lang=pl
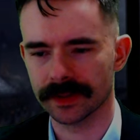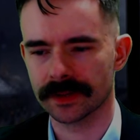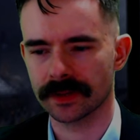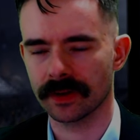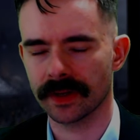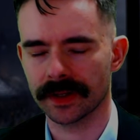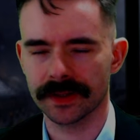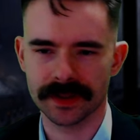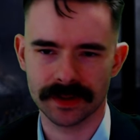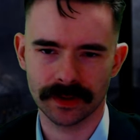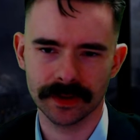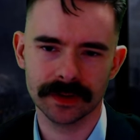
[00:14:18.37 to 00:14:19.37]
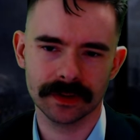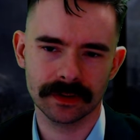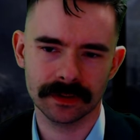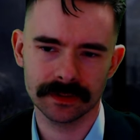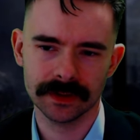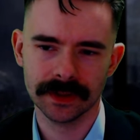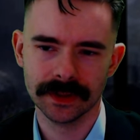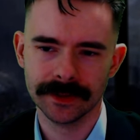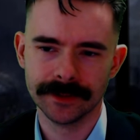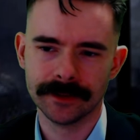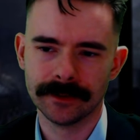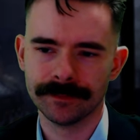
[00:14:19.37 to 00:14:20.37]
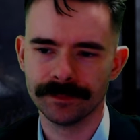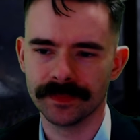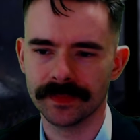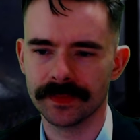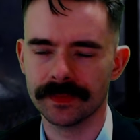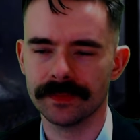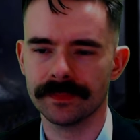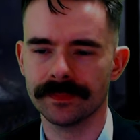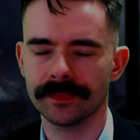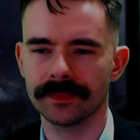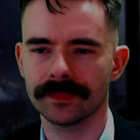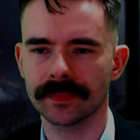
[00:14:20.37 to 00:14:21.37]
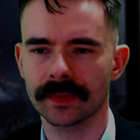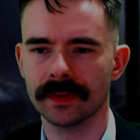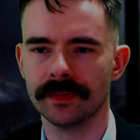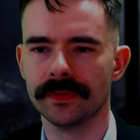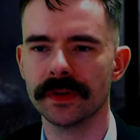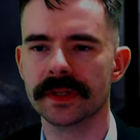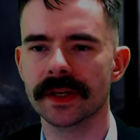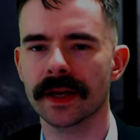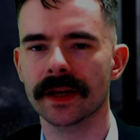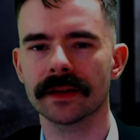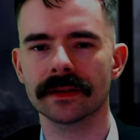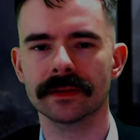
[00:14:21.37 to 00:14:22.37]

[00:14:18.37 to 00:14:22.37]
stronach nie stoję, tylko mm, widzę,